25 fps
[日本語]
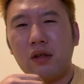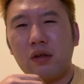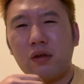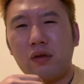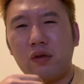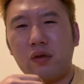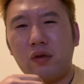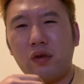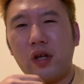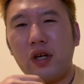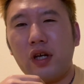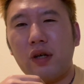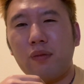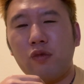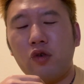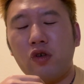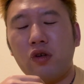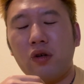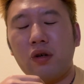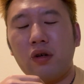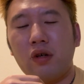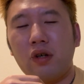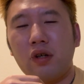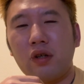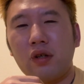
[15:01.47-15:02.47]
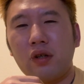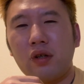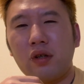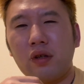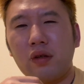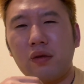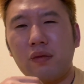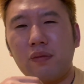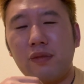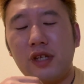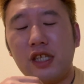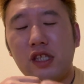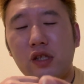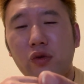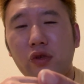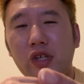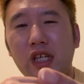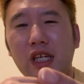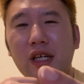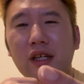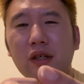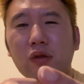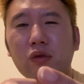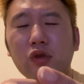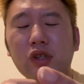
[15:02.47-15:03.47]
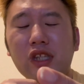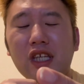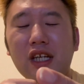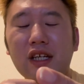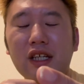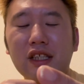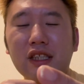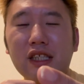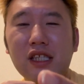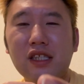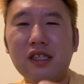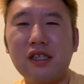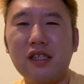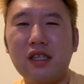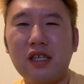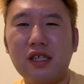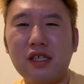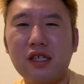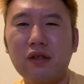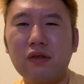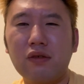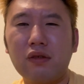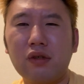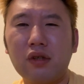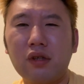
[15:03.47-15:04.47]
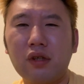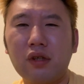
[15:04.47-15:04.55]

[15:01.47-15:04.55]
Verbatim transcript: これはもうミソリアン御殿が立つんですよ